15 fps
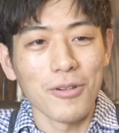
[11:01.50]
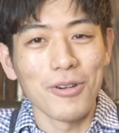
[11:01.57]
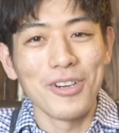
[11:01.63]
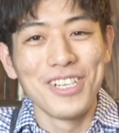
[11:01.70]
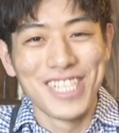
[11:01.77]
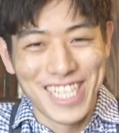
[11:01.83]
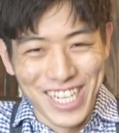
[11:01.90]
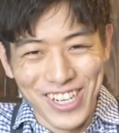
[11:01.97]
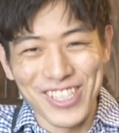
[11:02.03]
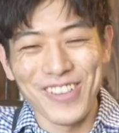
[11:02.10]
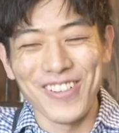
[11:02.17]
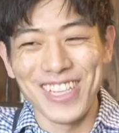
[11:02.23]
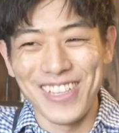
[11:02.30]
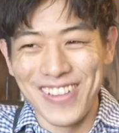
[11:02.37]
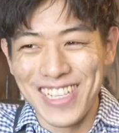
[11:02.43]
をしようと
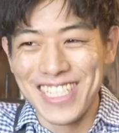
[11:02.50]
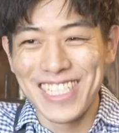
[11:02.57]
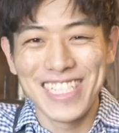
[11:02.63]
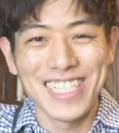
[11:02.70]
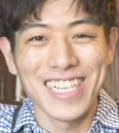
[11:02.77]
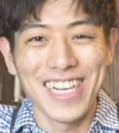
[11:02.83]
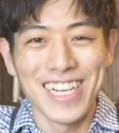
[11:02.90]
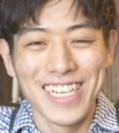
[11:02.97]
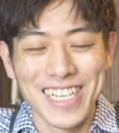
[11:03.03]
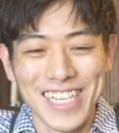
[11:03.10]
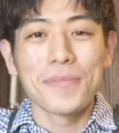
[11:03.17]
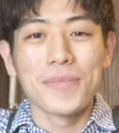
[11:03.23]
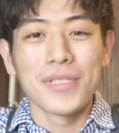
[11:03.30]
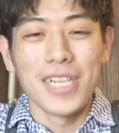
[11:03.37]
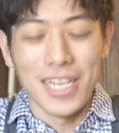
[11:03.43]
思ってます。ありが
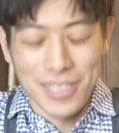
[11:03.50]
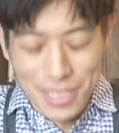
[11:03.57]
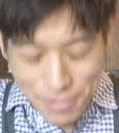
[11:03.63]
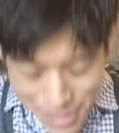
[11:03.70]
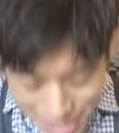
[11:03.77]
とうございま